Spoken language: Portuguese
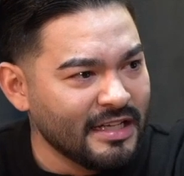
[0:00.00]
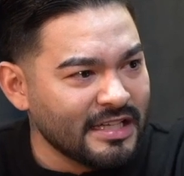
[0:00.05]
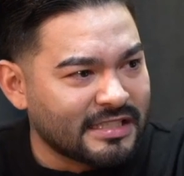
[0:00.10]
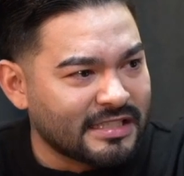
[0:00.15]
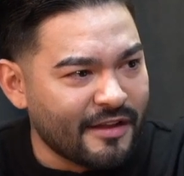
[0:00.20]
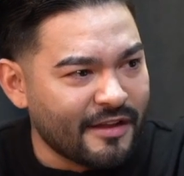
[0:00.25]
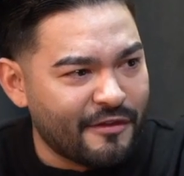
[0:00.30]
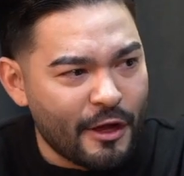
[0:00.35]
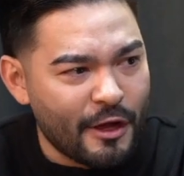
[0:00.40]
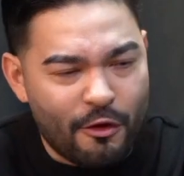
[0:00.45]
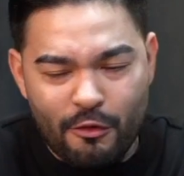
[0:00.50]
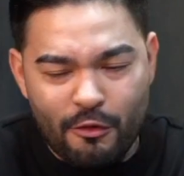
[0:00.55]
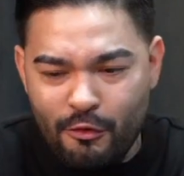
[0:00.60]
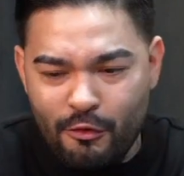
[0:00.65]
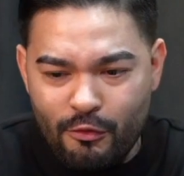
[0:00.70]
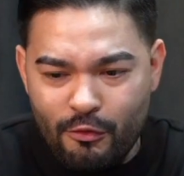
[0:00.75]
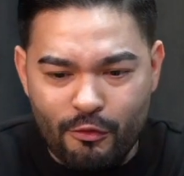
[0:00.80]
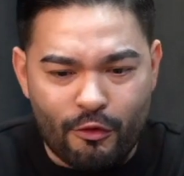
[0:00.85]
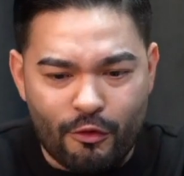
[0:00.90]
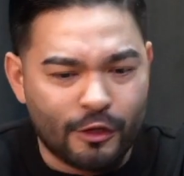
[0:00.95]
Você vê
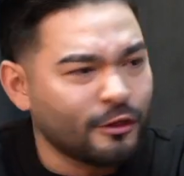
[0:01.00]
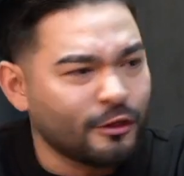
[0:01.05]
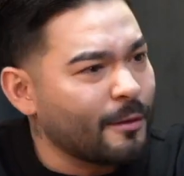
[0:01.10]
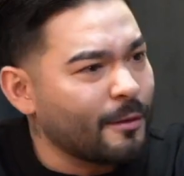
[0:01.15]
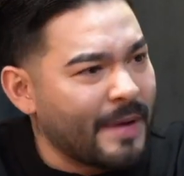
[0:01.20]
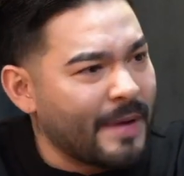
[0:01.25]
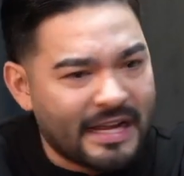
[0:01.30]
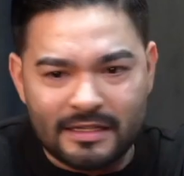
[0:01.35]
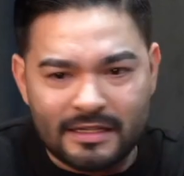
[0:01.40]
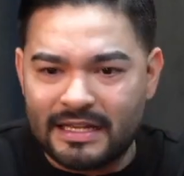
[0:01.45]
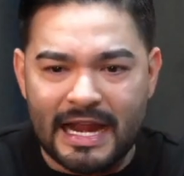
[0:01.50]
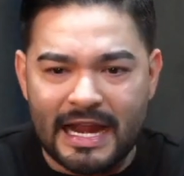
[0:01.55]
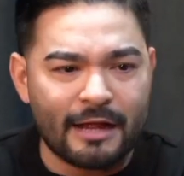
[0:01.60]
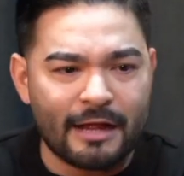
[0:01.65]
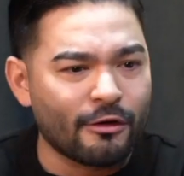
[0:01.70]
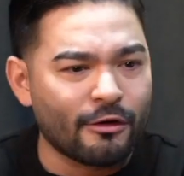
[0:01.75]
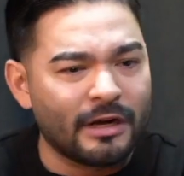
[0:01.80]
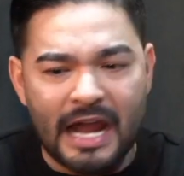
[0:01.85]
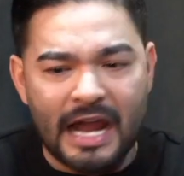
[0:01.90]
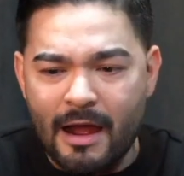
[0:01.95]
um Conor
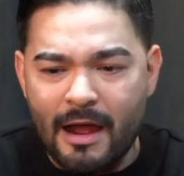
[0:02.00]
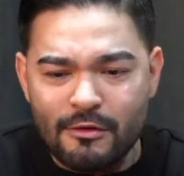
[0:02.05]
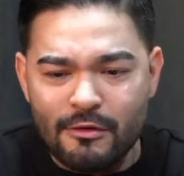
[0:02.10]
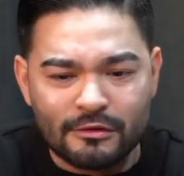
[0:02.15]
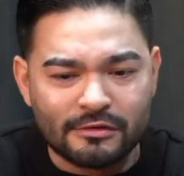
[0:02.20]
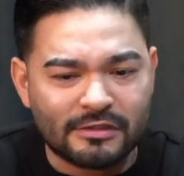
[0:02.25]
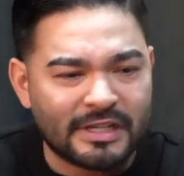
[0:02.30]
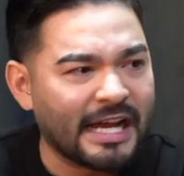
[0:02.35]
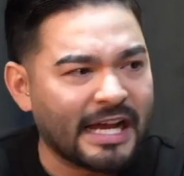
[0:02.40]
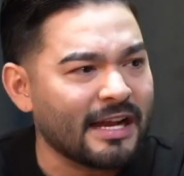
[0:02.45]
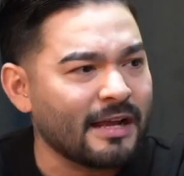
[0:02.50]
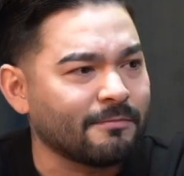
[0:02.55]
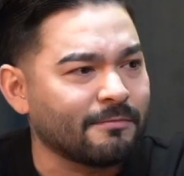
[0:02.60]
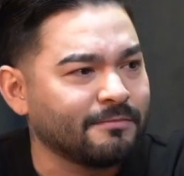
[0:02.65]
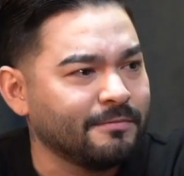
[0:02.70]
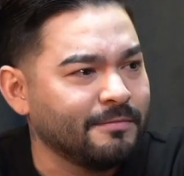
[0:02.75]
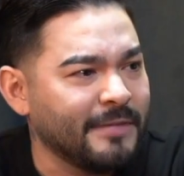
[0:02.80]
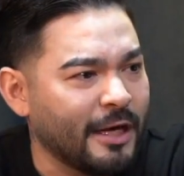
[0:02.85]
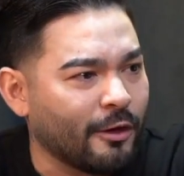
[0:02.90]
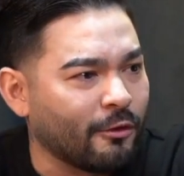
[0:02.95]
McGregor lá, o cara,
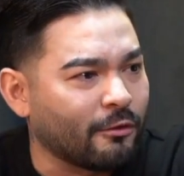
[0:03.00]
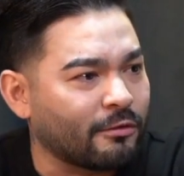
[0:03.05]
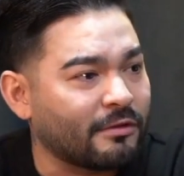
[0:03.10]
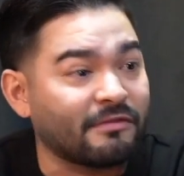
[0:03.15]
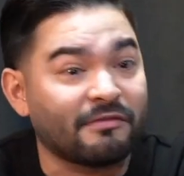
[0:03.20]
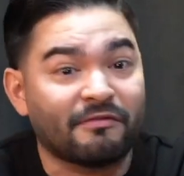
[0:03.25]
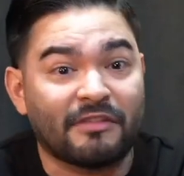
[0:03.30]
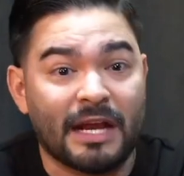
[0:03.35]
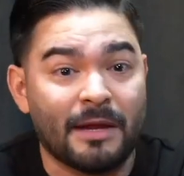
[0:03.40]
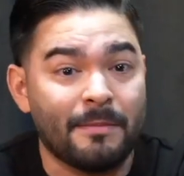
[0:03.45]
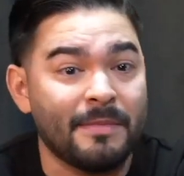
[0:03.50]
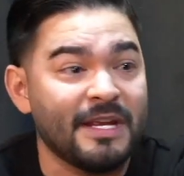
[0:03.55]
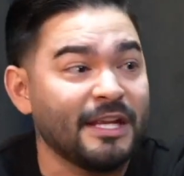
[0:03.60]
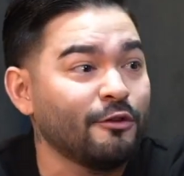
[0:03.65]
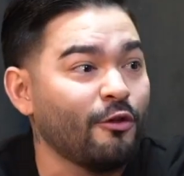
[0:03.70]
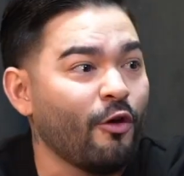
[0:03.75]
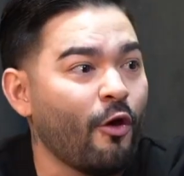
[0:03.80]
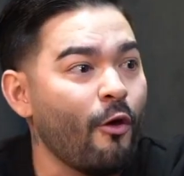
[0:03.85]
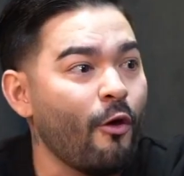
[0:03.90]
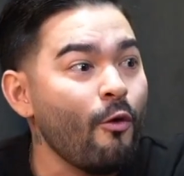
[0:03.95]
meu,
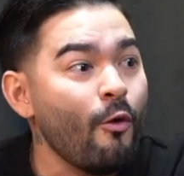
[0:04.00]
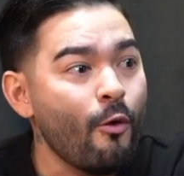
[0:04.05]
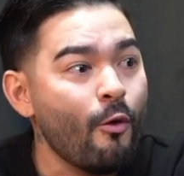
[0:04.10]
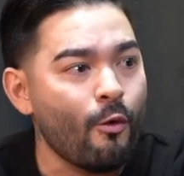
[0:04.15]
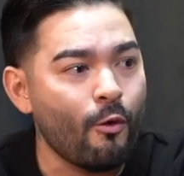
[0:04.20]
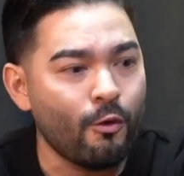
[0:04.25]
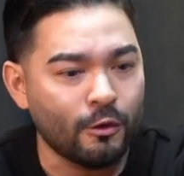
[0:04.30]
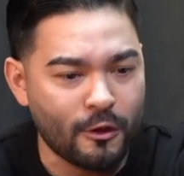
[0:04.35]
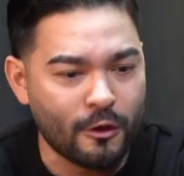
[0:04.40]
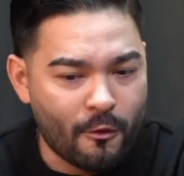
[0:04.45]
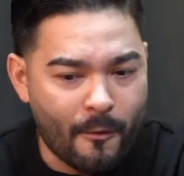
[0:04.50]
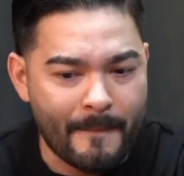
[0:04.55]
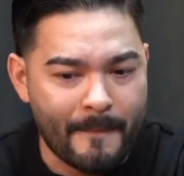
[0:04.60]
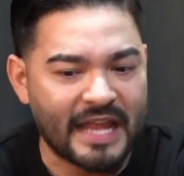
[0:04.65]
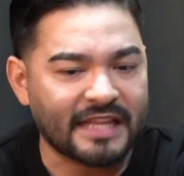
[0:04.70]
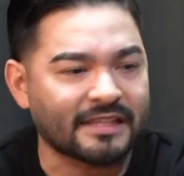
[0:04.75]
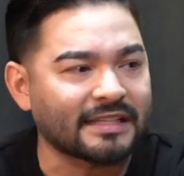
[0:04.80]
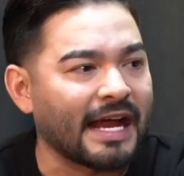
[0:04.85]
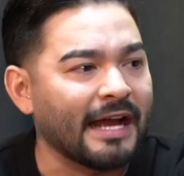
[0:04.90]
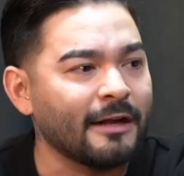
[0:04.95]
terminou o
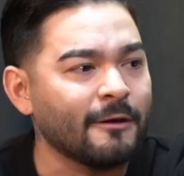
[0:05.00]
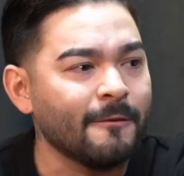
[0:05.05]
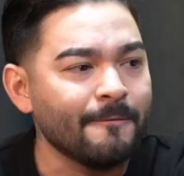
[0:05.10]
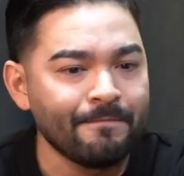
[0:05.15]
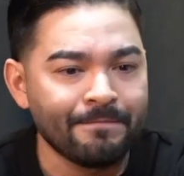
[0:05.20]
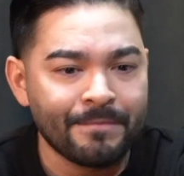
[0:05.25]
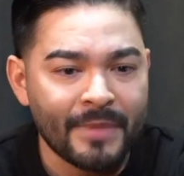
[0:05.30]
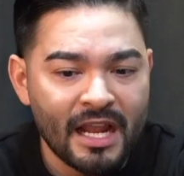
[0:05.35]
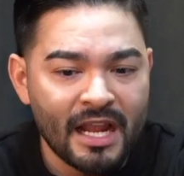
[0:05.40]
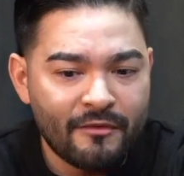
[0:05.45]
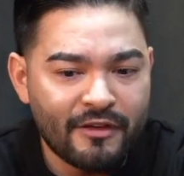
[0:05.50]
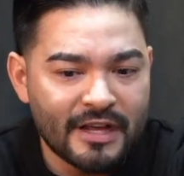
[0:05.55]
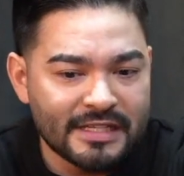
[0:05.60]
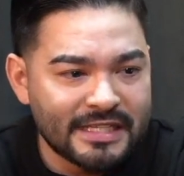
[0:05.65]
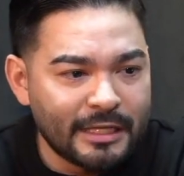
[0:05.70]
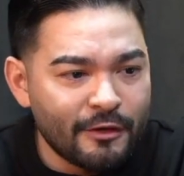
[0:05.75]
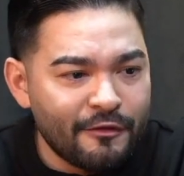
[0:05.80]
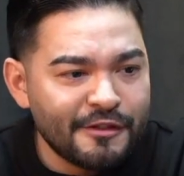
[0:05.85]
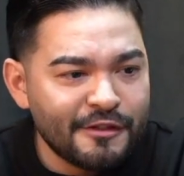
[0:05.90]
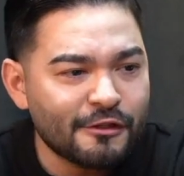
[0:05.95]
documentário
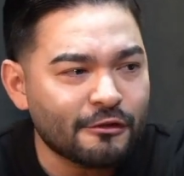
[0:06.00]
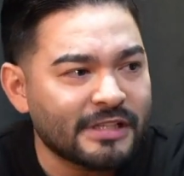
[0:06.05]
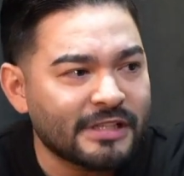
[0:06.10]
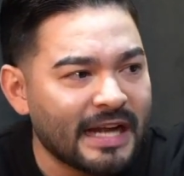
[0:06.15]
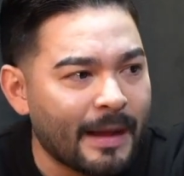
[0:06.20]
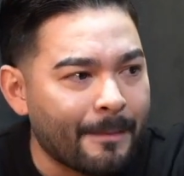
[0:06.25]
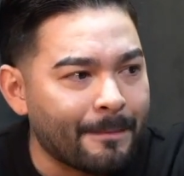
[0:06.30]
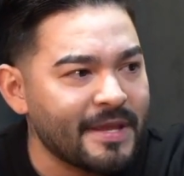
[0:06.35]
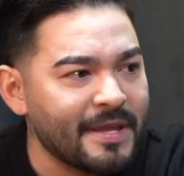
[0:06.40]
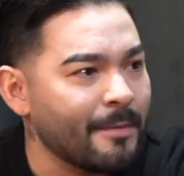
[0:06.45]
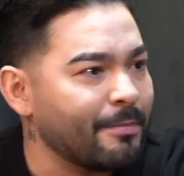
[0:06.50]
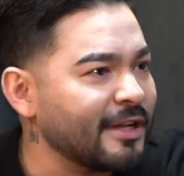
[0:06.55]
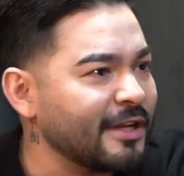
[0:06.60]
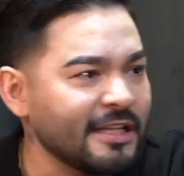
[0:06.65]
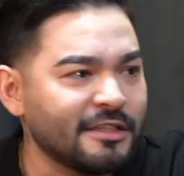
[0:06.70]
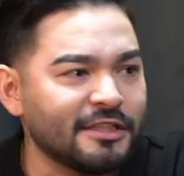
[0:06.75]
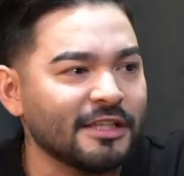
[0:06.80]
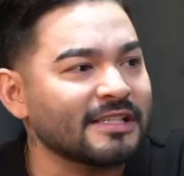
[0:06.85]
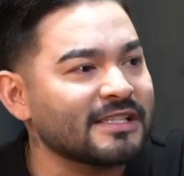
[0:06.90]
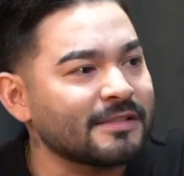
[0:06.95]
fazendo fisioterapia porque
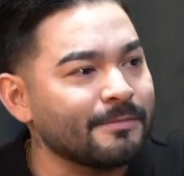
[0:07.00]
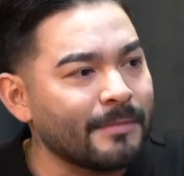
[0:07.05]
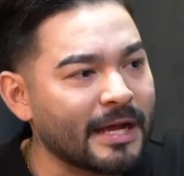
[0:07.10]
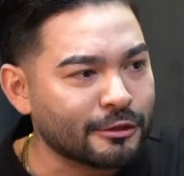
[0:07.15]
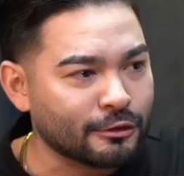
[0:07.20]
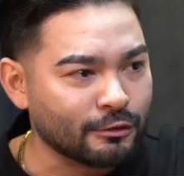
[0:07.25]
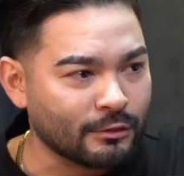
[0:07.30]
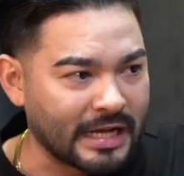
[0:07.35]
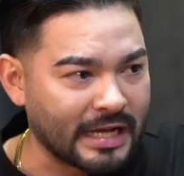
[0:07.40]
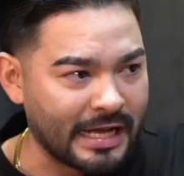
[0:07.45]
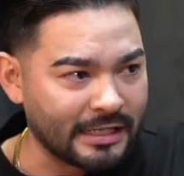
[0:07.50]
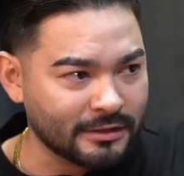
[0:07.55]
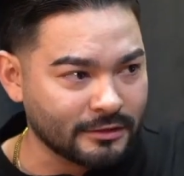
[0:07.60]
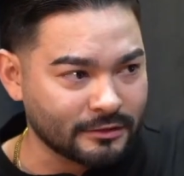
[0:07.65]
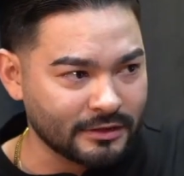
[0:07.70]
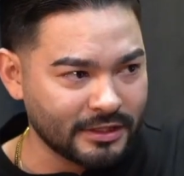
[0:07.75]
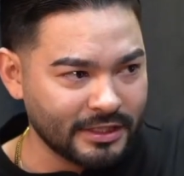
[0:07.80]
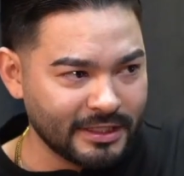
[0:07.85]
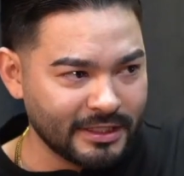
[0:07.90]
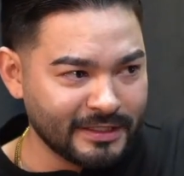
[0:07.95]
tinha se machucado,
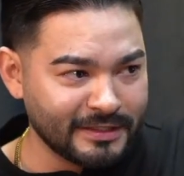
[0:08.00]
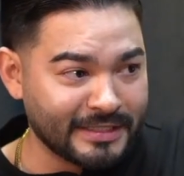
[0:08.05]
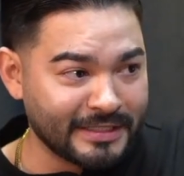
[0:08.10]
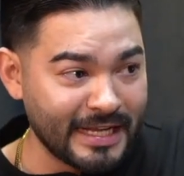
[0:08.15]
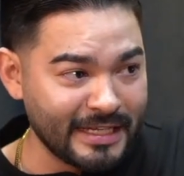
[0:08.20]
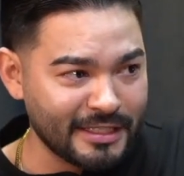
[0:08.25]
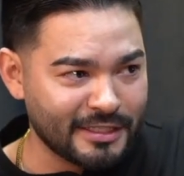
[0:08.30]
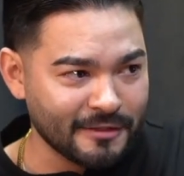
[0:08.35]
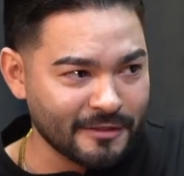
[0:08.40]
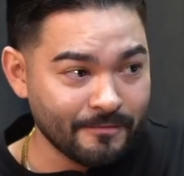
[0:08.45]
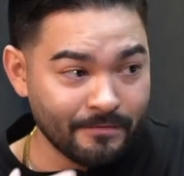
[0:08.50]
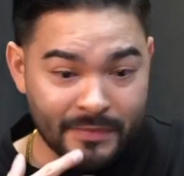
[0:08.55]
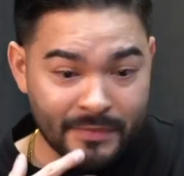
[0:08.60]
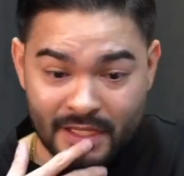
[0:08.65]
entende?